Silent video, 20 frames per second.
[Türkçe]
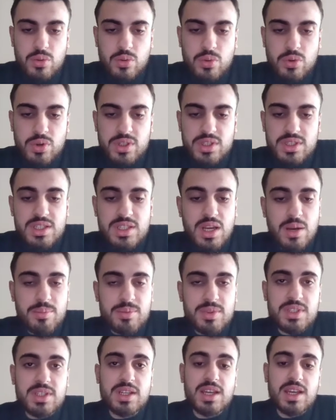12
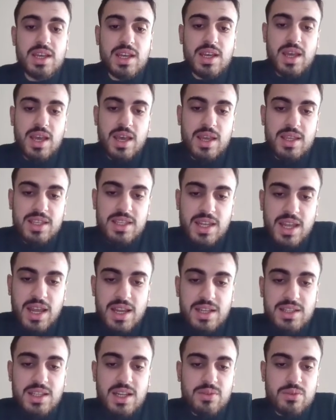yaptı. Yine
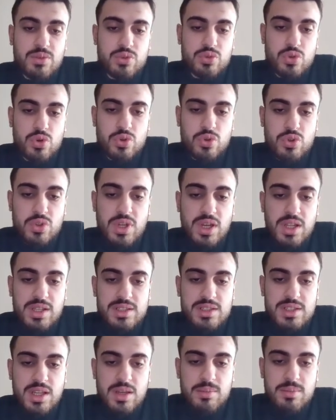her tarafın kökünü
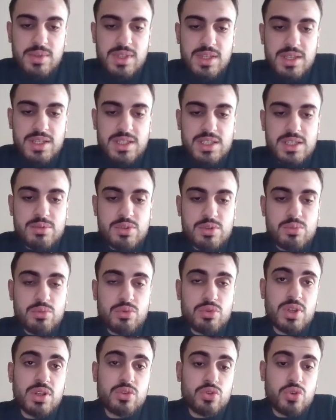alırsam x'imiz
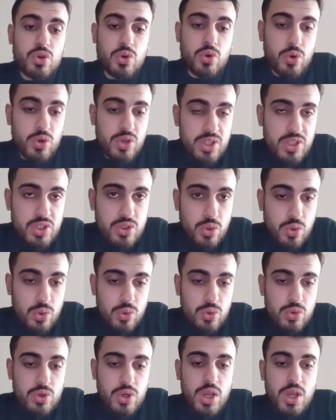buradan kök 12
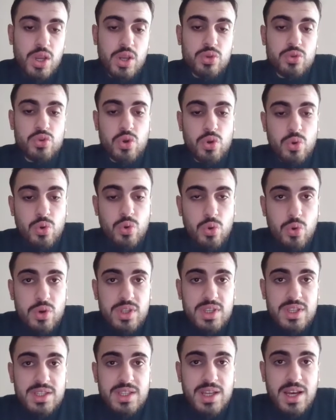olur. Kök
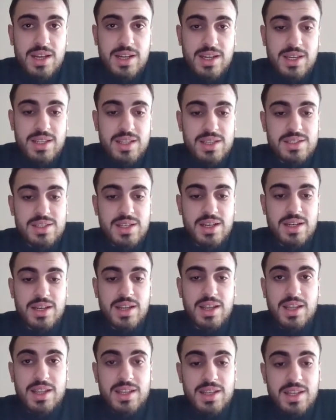12 de arkadaşlar
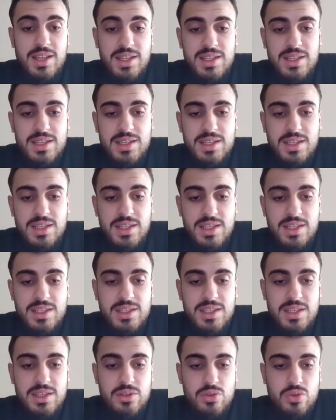nedir?
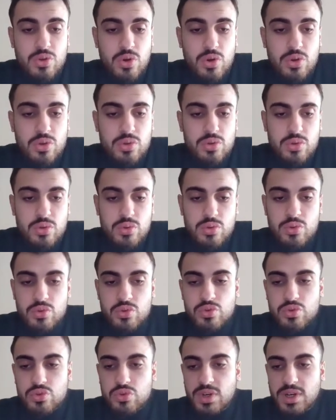2 kök
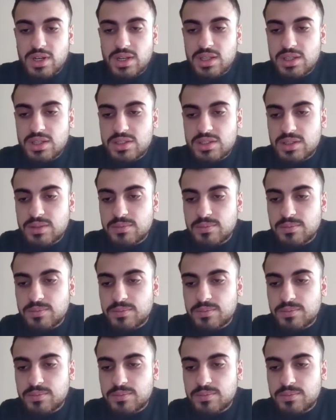3'tür arkadaşlar.